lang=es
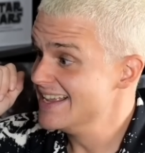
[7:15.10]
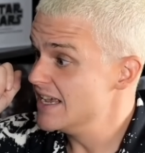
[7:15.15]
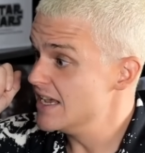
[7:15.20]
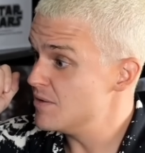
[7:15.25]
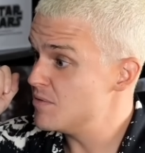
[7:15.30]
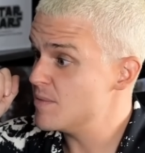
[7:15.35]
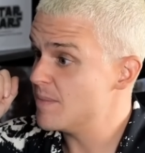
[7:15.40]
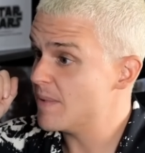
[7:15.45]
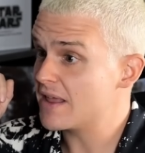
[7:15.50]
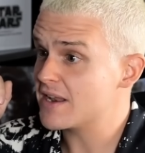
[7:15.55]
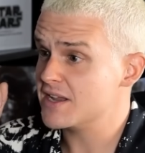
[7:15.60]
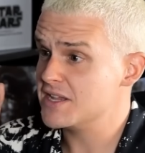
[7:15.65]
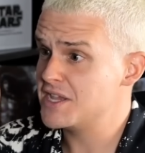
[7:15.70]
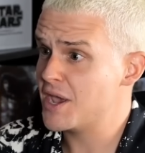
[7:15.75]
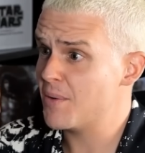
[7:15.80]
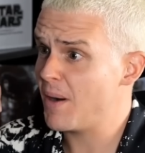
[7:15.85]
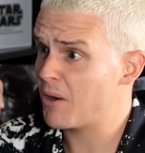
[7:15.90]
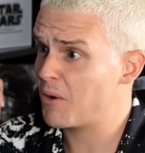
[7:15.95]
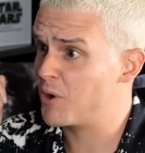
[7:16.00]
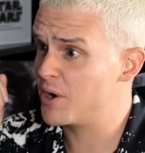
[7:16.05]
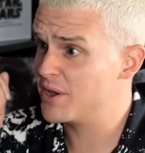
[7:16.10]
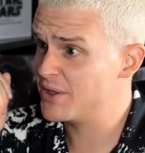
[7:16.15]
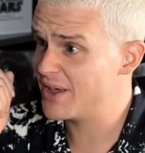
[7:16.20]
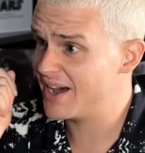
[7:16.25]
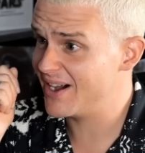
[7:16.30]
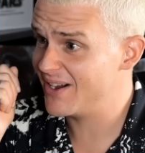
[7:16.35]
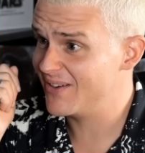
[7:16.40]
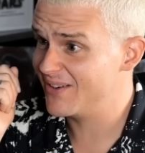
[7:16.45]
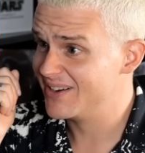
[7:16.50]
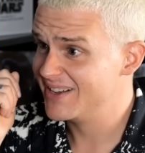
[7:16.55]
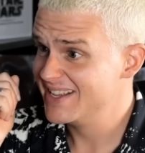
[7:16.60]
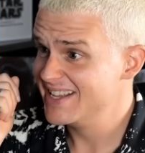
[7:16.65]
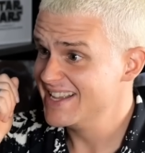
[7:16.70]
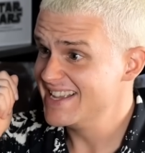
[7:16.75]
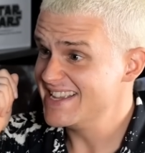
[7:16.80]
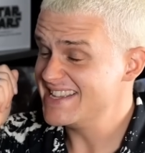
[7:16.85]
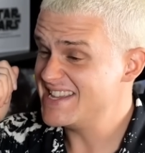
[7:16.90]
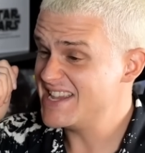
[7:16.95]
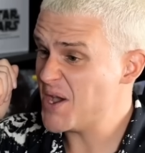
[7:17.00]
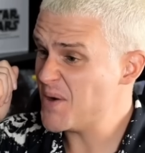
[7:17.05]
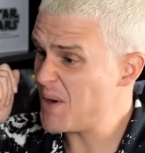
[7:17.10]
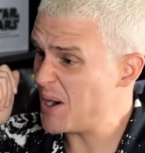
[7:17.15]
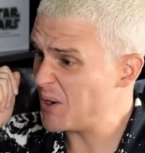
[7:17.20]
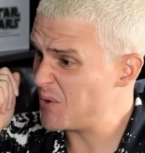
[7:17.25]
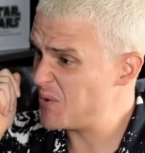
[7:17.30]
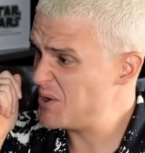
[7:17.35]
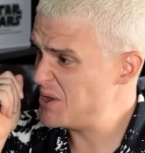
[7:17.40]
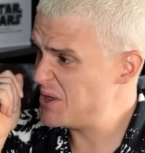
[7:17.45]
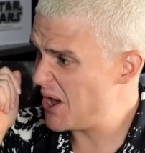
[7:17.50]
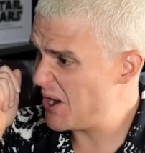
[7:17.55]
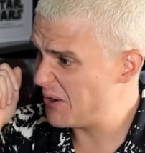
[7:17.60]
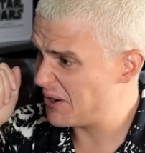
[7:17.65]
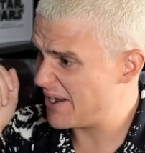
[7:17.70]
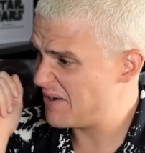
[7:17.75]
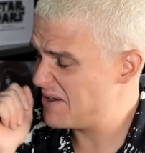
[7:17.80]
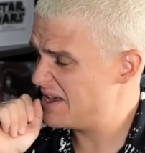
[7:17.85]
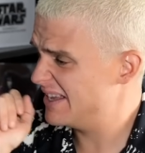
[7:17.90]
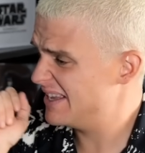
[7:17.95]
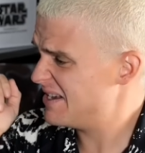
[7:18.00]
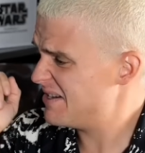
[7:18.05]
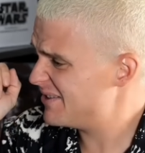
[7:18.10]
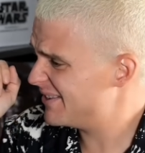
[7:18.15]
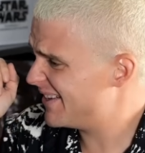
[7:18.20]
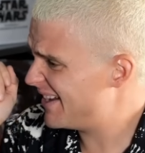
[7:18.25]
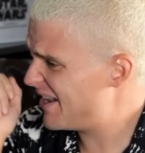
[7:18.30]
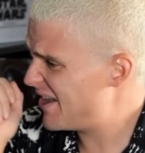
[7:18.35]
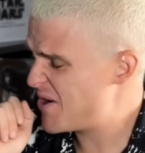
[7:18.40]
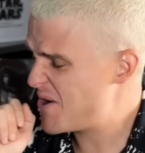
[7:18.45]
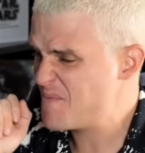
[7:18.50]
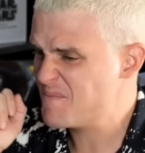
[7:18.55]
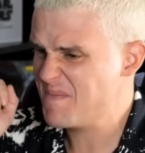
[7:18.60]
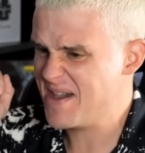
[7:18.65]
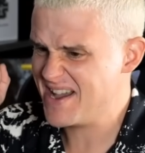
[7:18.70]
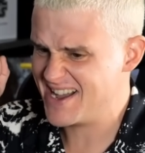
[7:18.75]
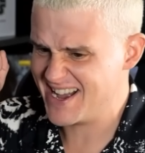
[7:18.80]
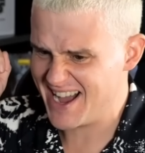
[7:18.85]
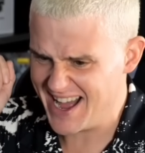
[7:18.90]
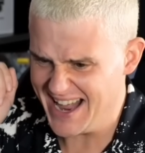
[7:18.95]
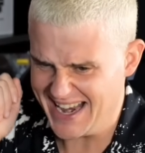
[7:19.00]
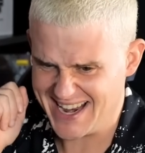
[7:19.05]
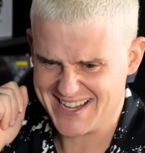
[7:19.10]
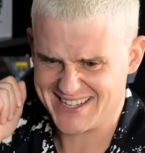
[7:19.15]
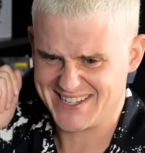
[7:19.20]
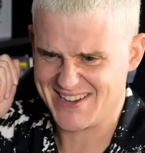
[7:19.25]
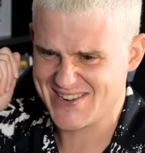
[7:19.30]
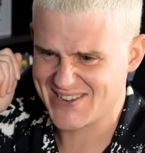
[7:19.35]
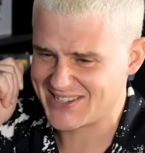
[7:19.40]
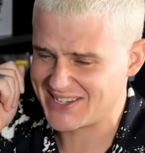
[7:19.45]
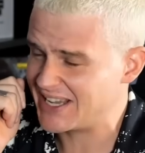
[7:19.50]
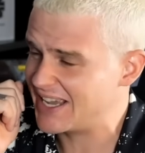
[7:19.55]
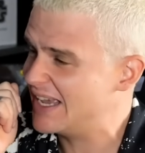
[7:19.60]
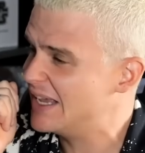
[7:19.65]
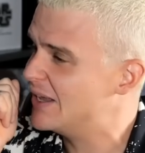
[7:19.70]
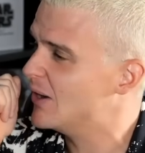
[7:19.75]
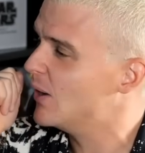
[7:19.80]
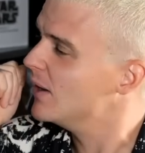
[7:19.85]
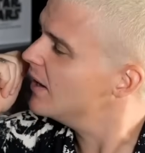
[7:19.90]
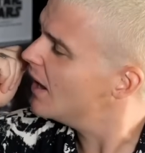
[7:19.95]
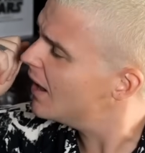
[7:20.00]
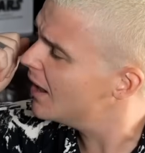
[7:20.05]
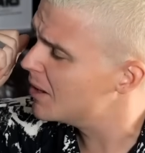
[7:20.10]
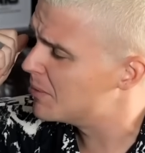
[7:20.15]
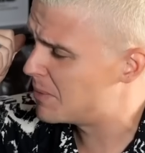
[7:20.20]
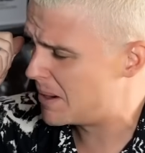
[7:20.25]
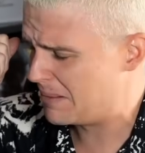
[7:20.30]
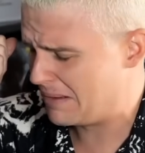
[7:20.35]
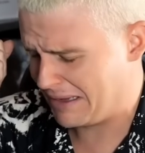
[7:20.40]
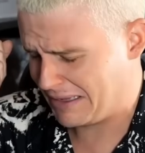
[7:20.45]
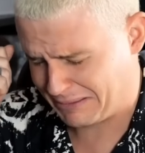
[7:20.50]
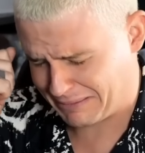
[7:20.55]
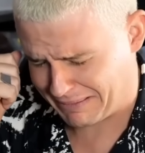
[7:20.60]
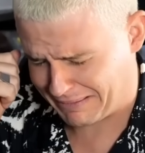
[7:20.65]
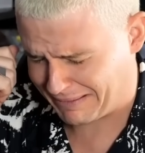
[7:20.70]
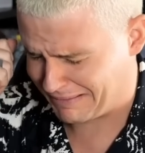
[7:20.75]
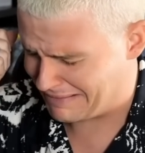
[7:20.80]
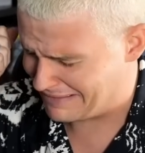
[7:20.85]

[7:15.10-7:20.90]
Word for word: y mi madre, lleva cuidado, lleva cuidado, que había llevado con bengalas y no sé qué. yo, no, va todo